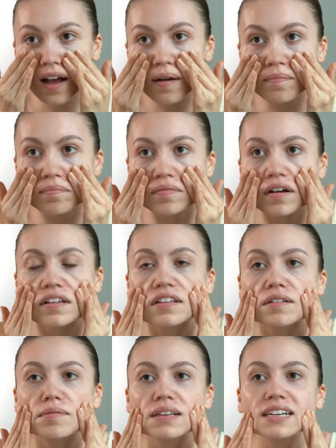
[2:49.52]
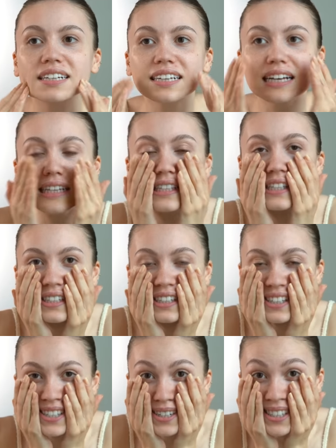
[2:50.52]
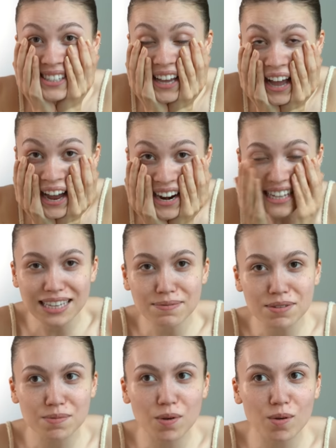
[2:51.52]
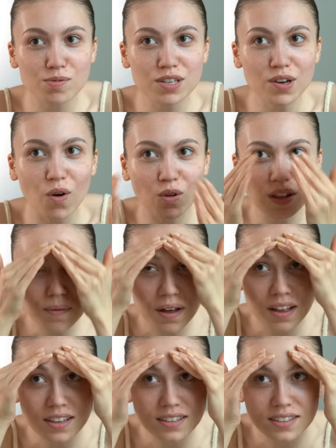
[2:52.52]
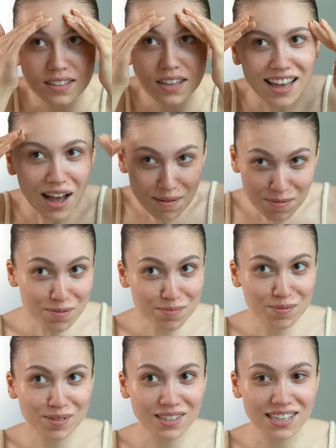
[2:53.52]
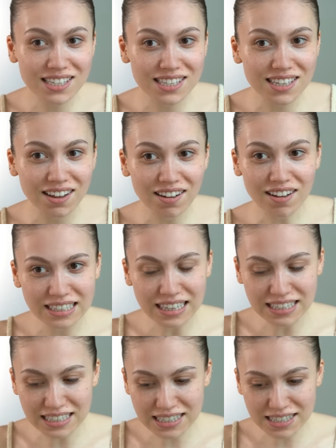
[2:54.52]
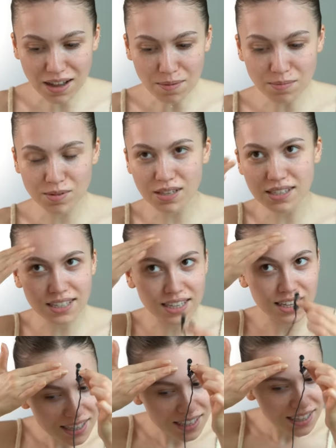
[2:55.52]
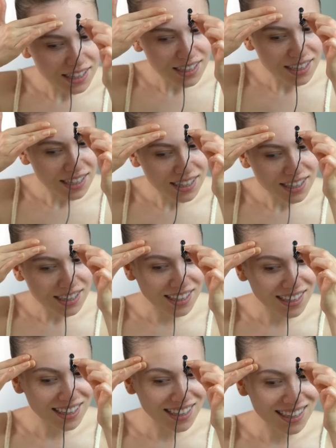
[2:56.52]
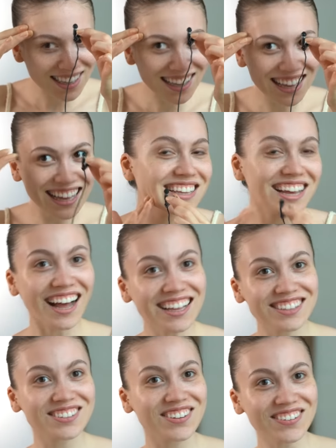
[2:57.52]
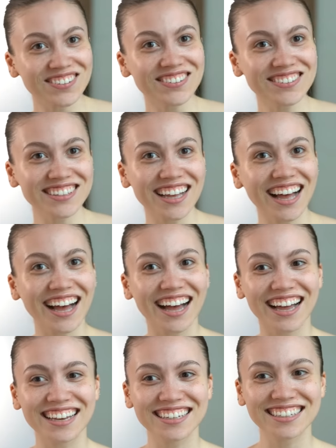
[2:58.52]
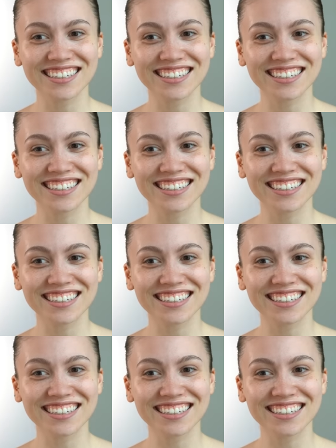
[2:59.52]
tam anlamıyla gıcır gıcır tertemiz böyle bir şey olamaz. Gelmiyor mu bu ses ya? Geçirteceğim bu sesi. Şimdi ya çok güzel.